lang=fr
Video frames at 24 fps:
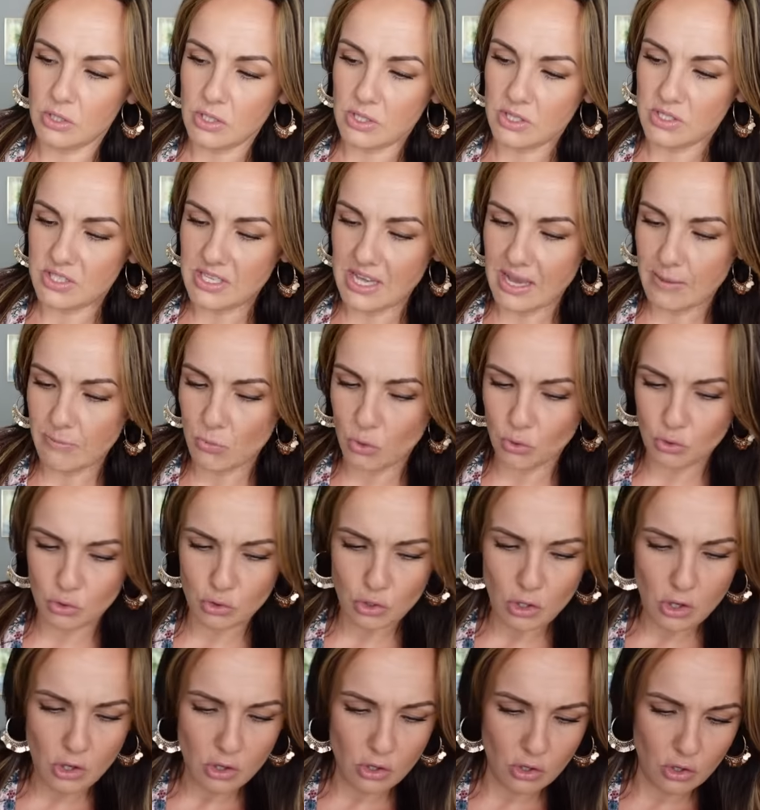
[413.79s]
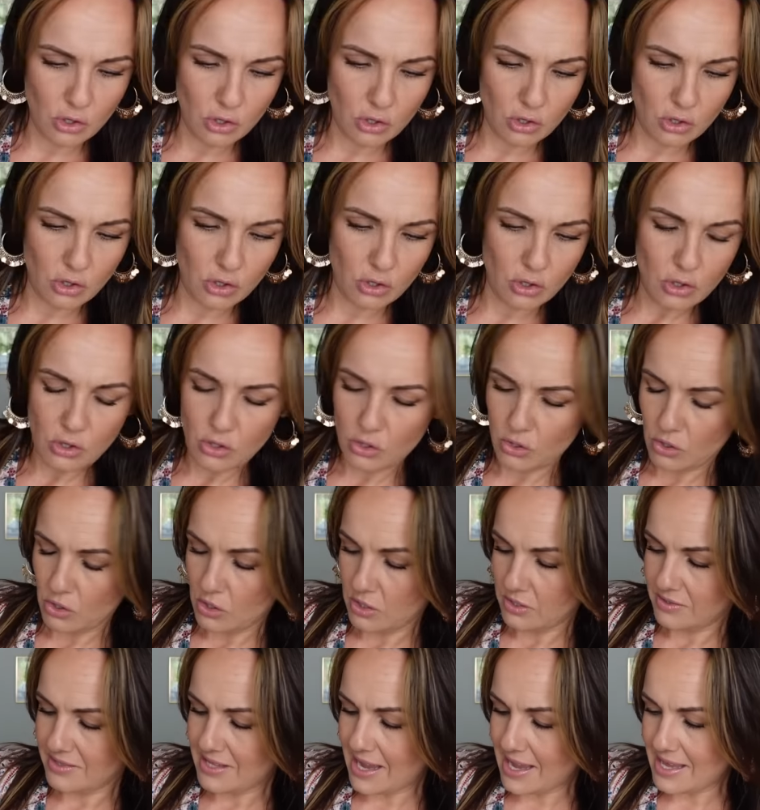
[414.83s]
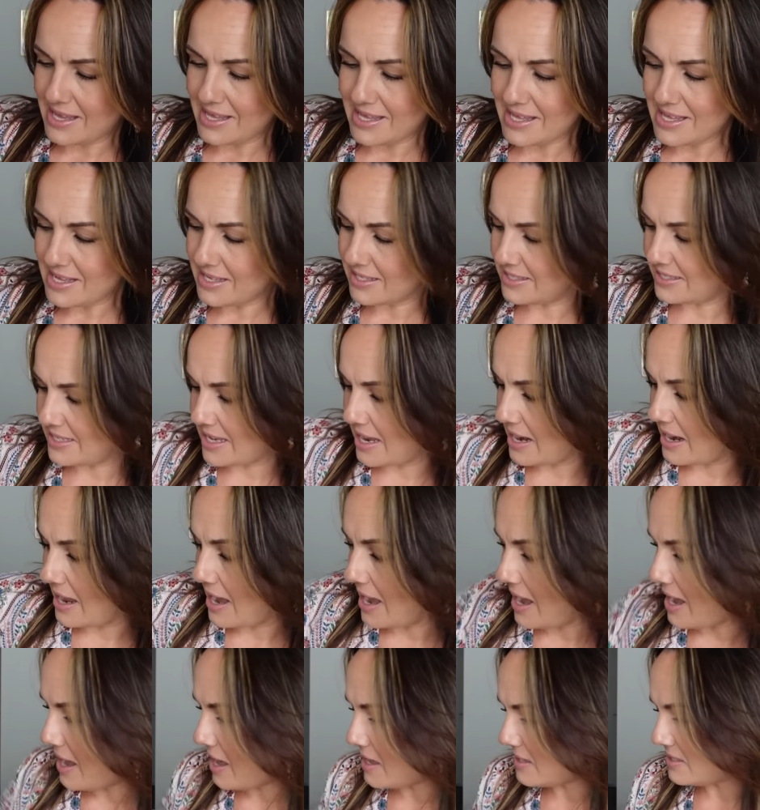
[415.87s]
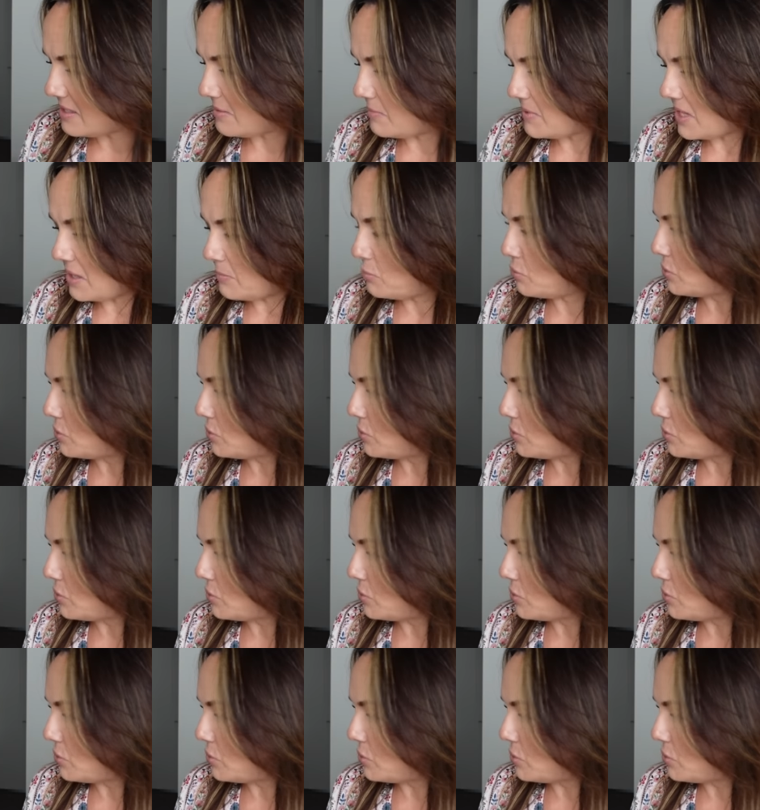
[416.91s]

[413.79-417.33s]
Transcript: C'est un manteau. Taille XL. Ah, c'est peut-être